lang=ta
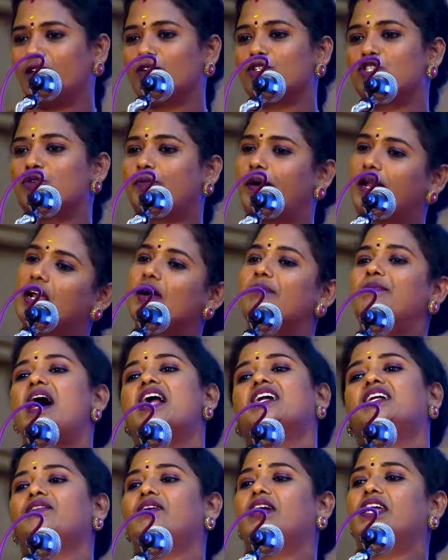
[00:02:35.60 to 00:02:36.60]
யோசிச்சு பாருங்க
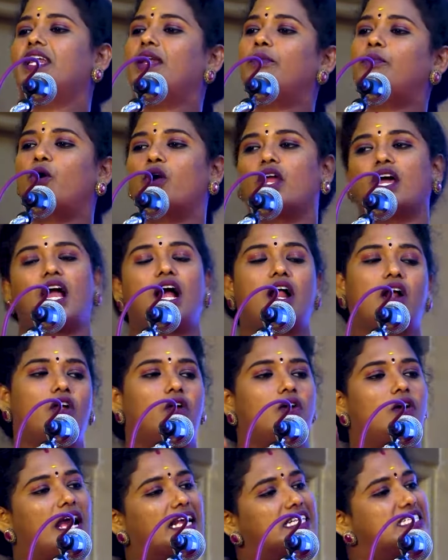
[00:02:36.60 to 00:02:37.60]
மாட்டு வண்டியில் போன
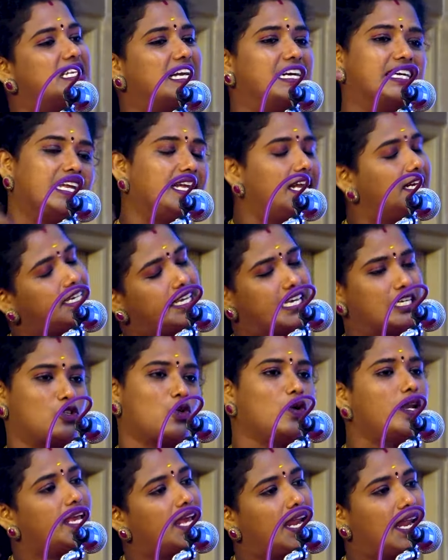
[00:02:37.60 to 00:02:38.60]
காலம் ஆக்சிடென்ட் இல்லைன்னு நீங்கள்
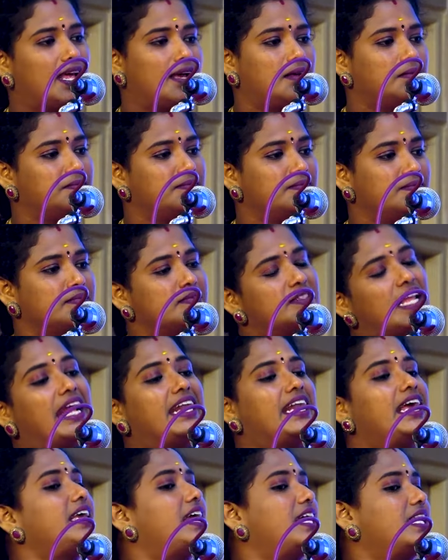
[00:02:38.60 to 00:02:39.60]
சொன்னீங்கல்ல நான்
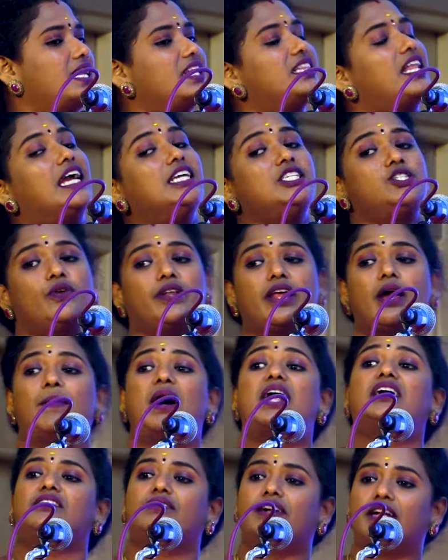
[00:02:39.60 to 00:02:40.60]
என்ன கேட்குறேன் இந்த ஐஸ்வர்யா
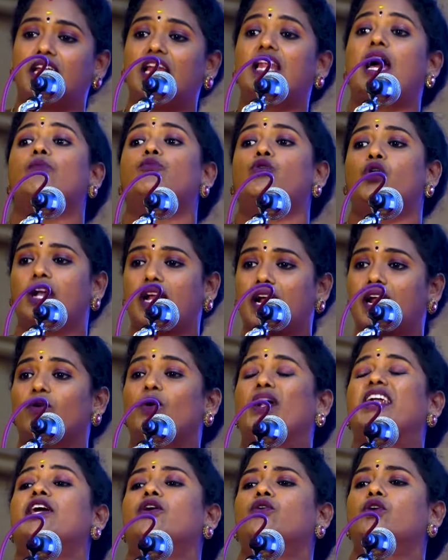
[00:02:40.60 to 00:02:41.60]
மாட்டு வண்டியில் அபு அண்ணனை
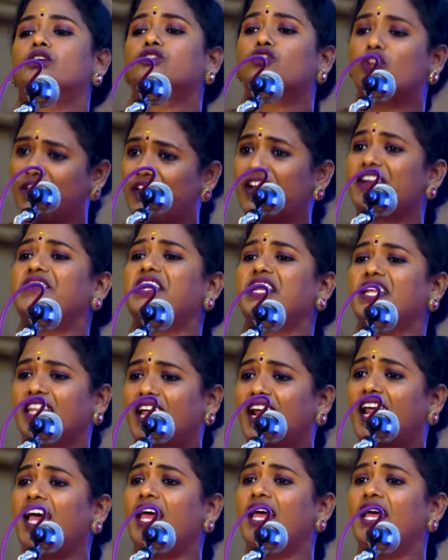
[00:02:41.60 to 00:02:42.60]
வண்டியை ஓட்ட சொல்லி வர
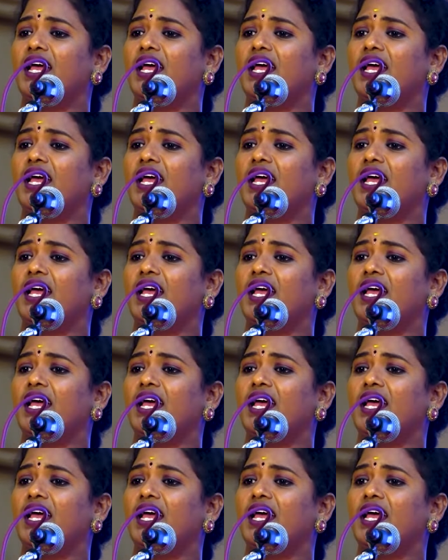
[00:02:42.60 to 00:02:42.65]
வேண்டியதானே